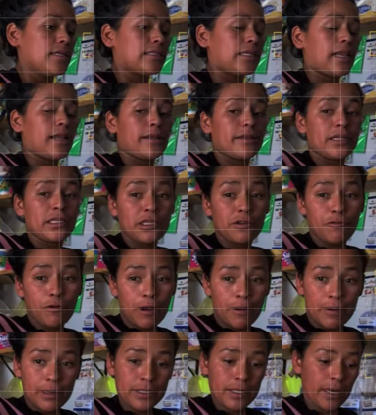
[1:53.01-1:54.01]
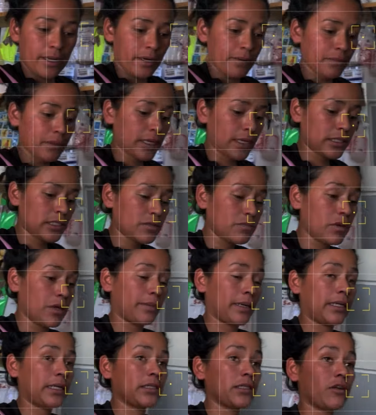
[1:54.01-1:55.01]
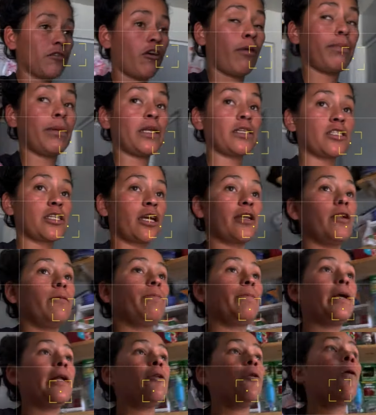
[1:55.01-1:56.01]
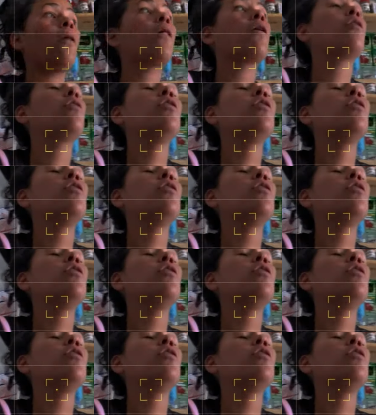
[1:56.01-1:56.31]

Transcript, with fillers: Selene se fue a bañar, amigas, y mi hermana se fue a planchar el pelo.